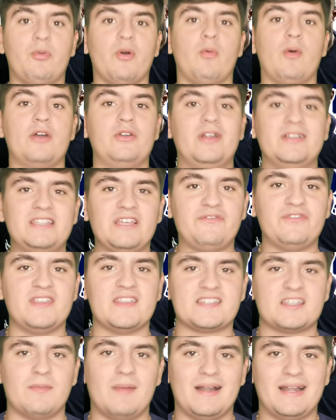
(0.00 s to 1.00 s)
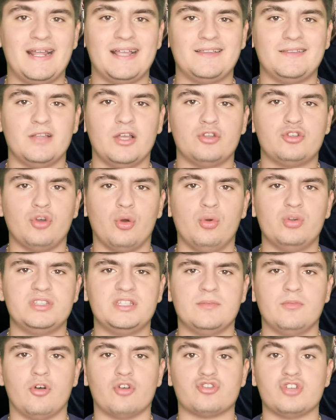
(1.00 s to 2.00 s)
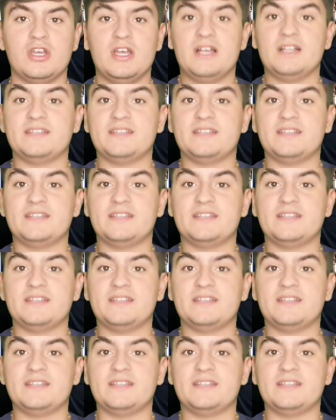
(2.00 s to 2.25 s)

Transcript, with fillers: Pues bueno, este fin de semana, de estos últimos